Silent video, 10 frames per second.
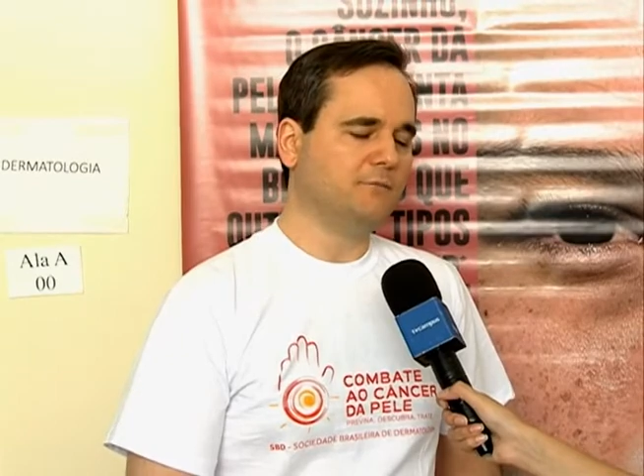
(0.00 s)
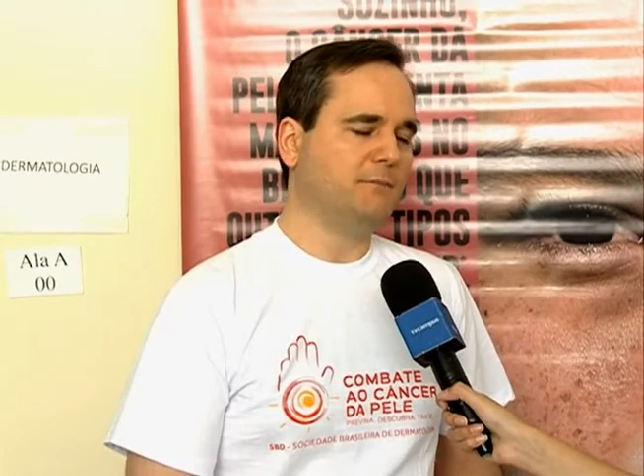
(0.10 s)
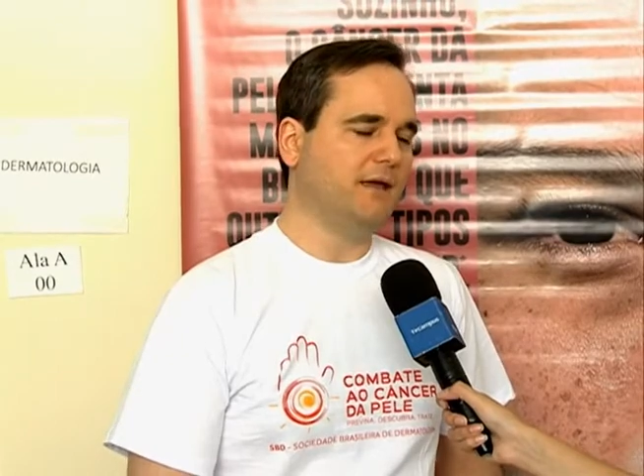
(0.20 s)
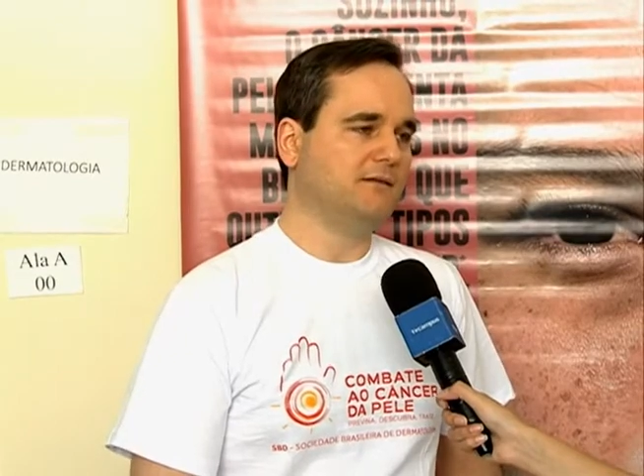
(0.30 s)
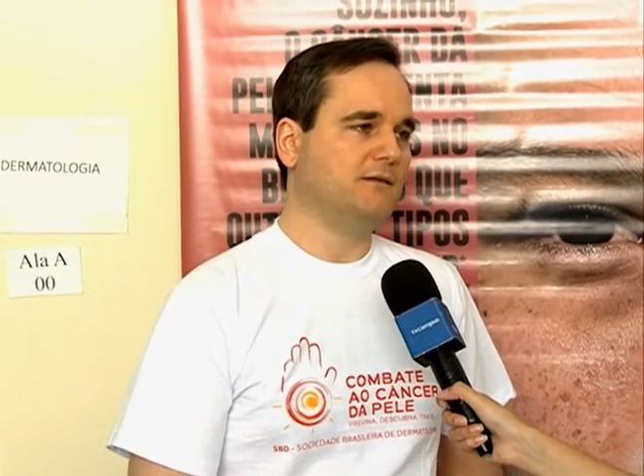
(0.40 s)

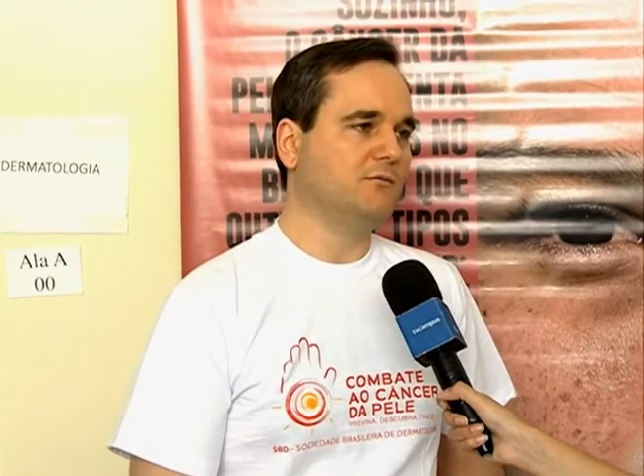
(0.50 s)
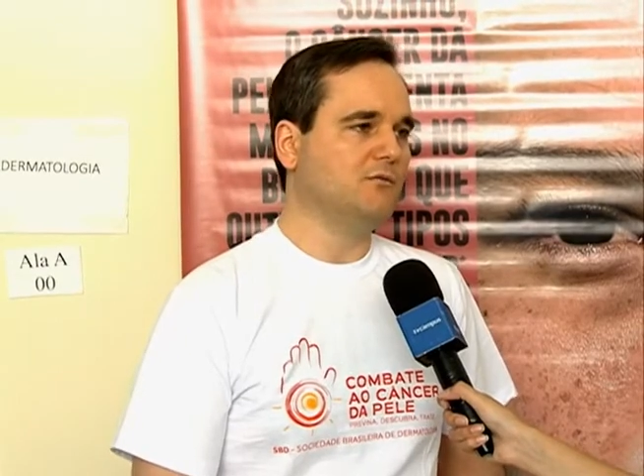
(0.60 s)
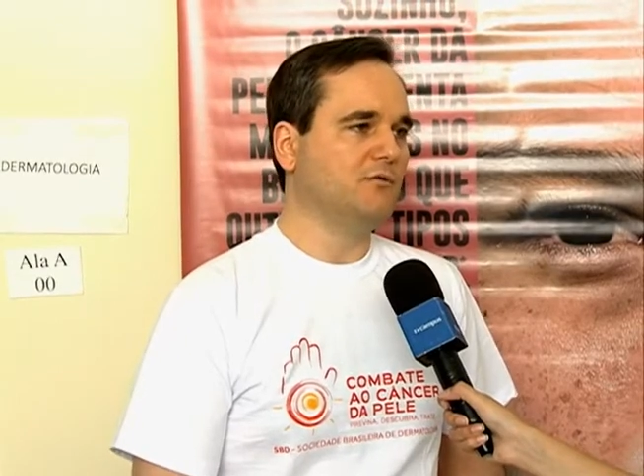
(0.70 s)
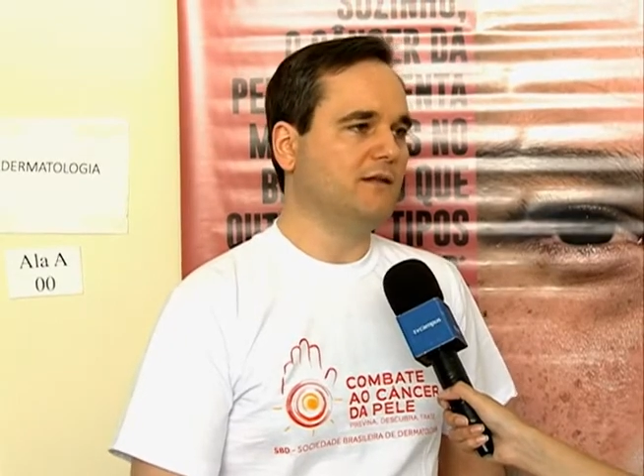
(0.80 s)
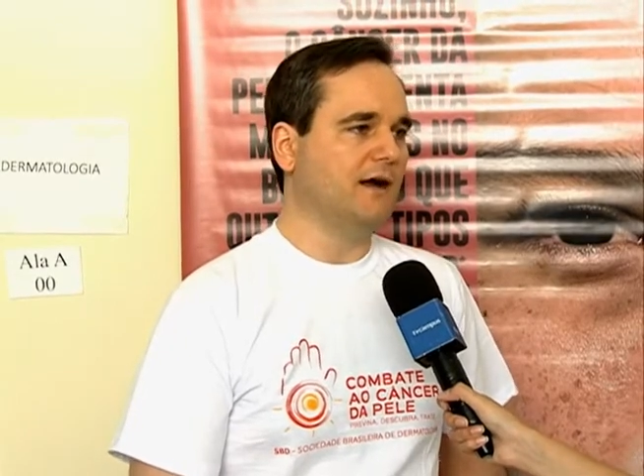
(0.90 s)
pensem com
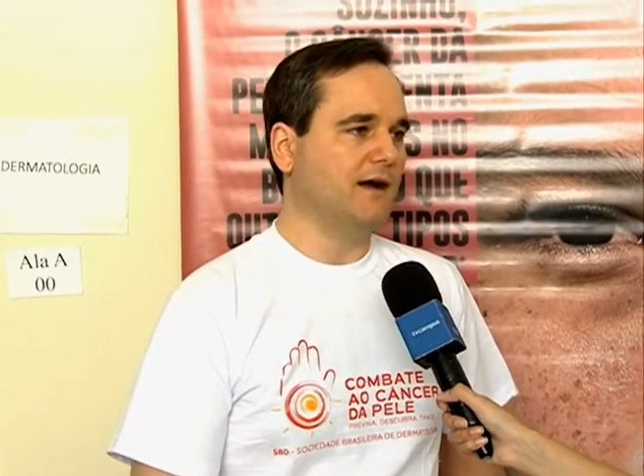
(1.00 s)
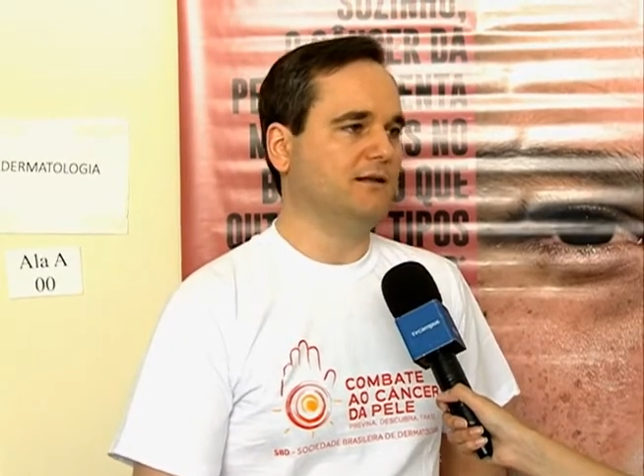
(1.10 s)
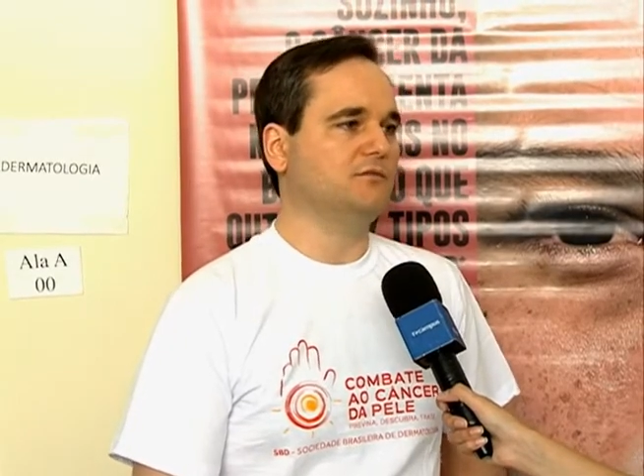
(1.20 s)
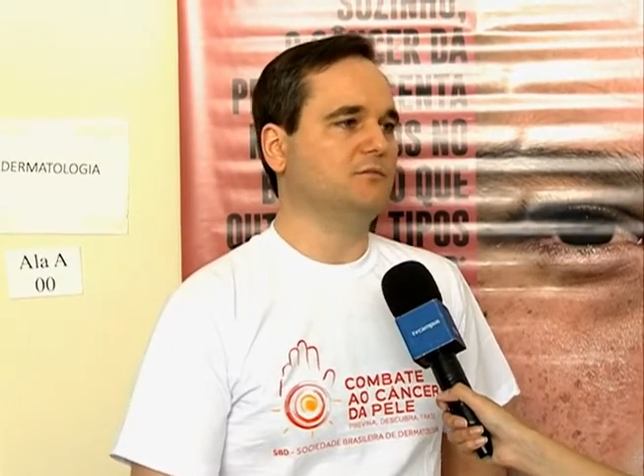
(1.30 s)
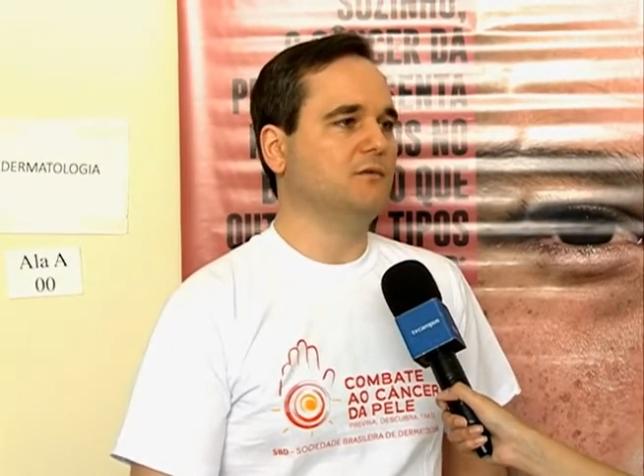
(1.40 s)

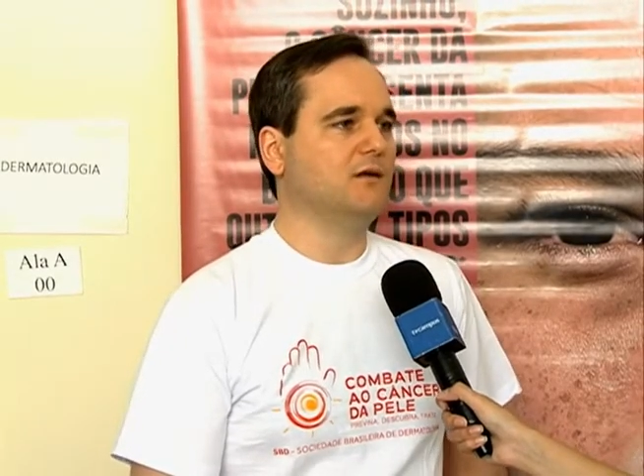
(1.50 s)
cuidado,